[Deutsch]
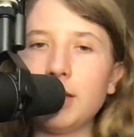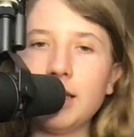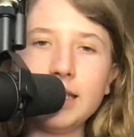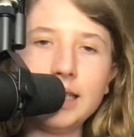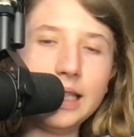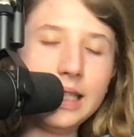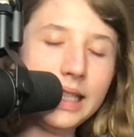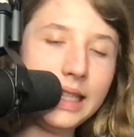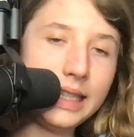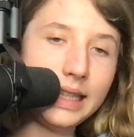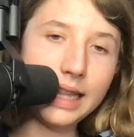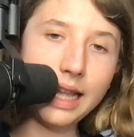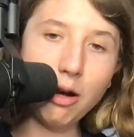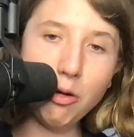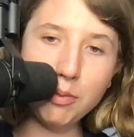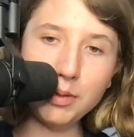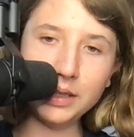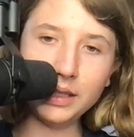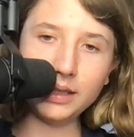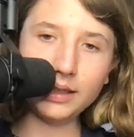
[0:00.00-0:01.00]
gesehen? Ich
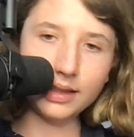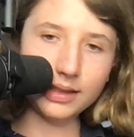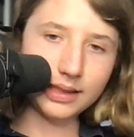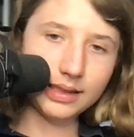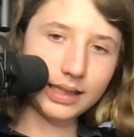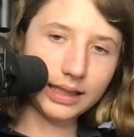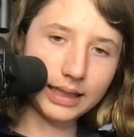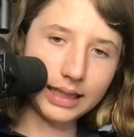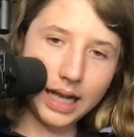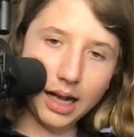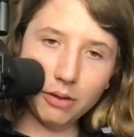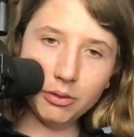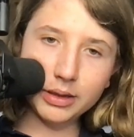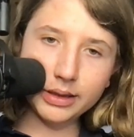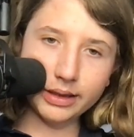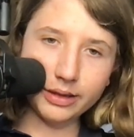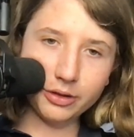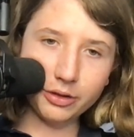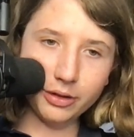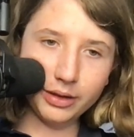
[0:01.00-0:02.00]
glaube nicht, das ist ein
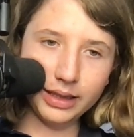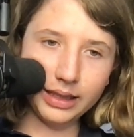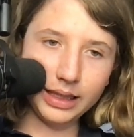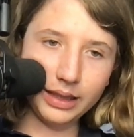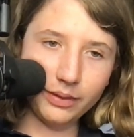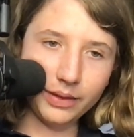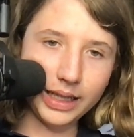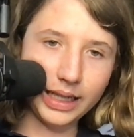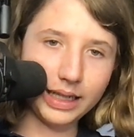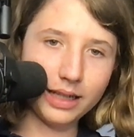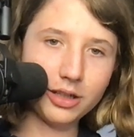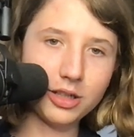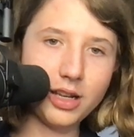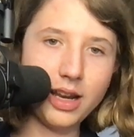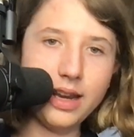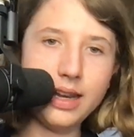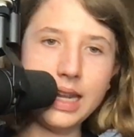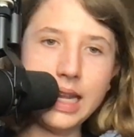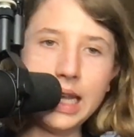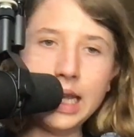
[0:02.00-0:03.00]
Chaos, das könnt ihr nicht
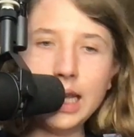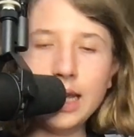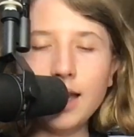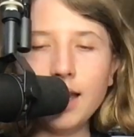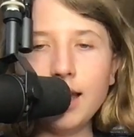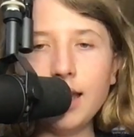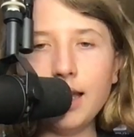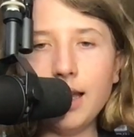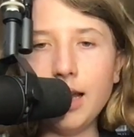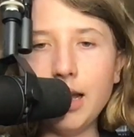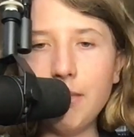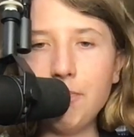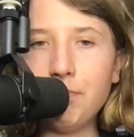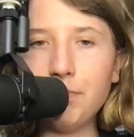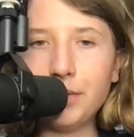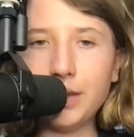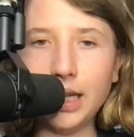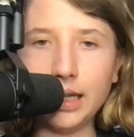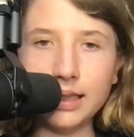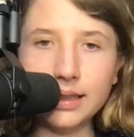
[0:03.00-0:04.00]
wiederherstellen.
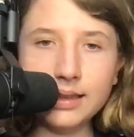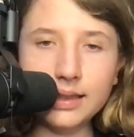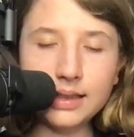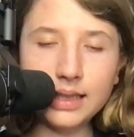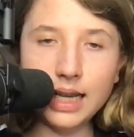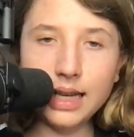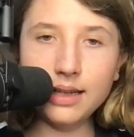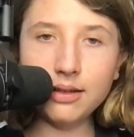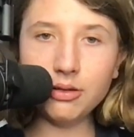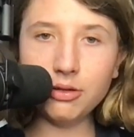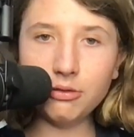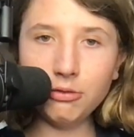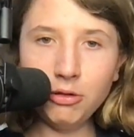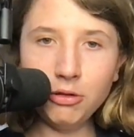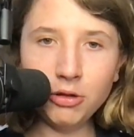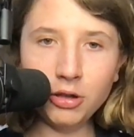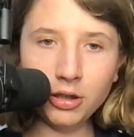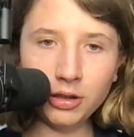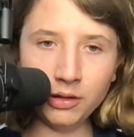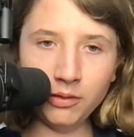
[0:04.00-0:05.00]
Ähm, ja, das ist keine
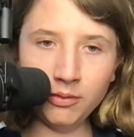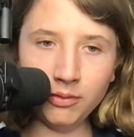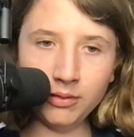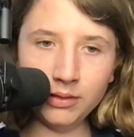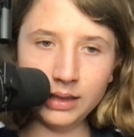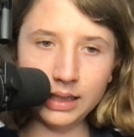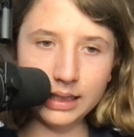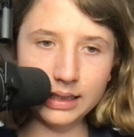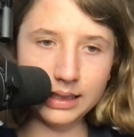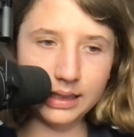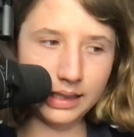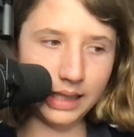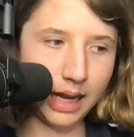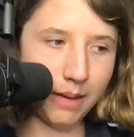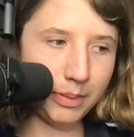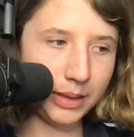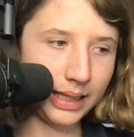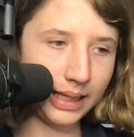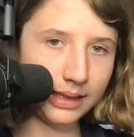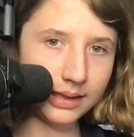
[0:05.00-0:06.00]
Unordnung, das
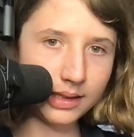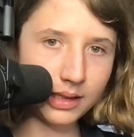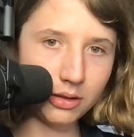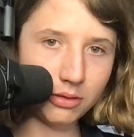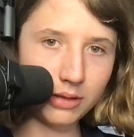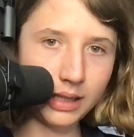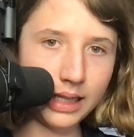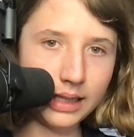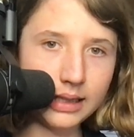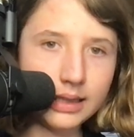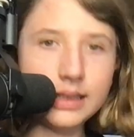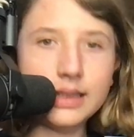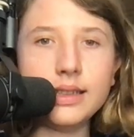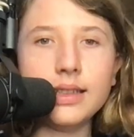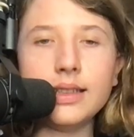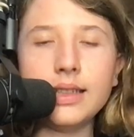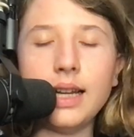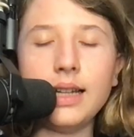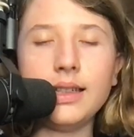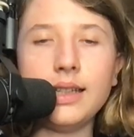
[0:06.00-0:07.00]
habe ich extra so
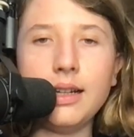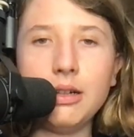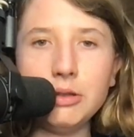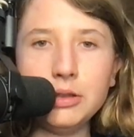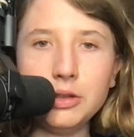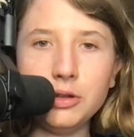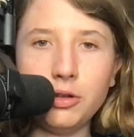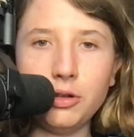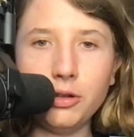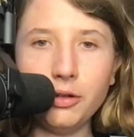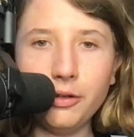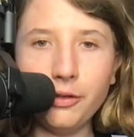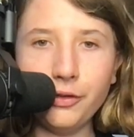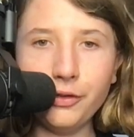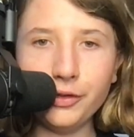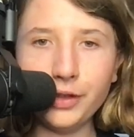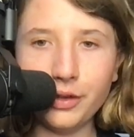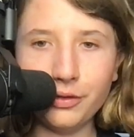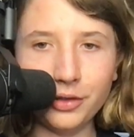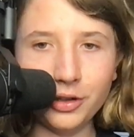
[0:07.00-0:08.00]
hergerichtet, hat tausende Euro
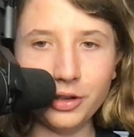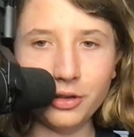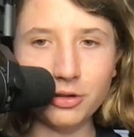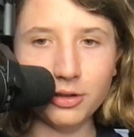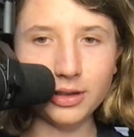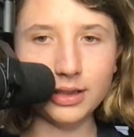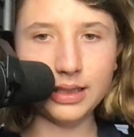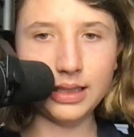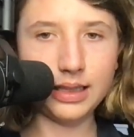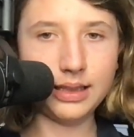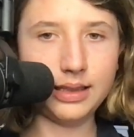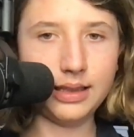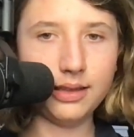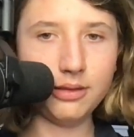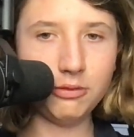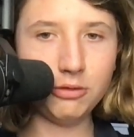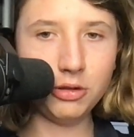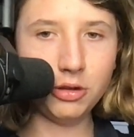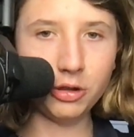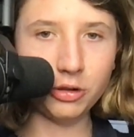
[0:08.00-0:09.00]
davon gekostet, dass
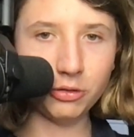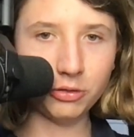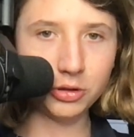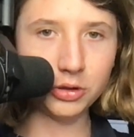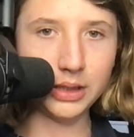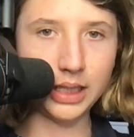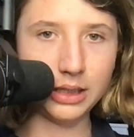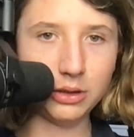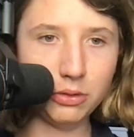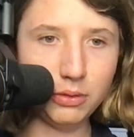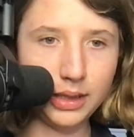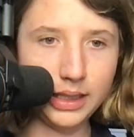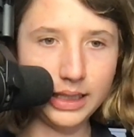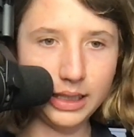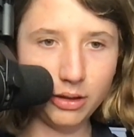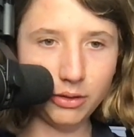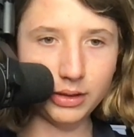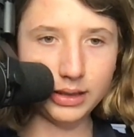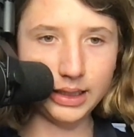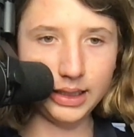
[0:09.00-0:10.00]
diese Unordnung so
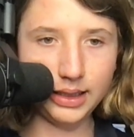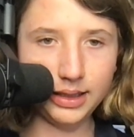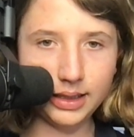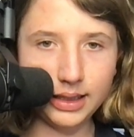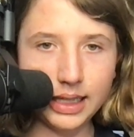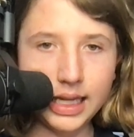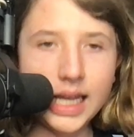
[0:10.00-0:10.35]
natürlich aussieht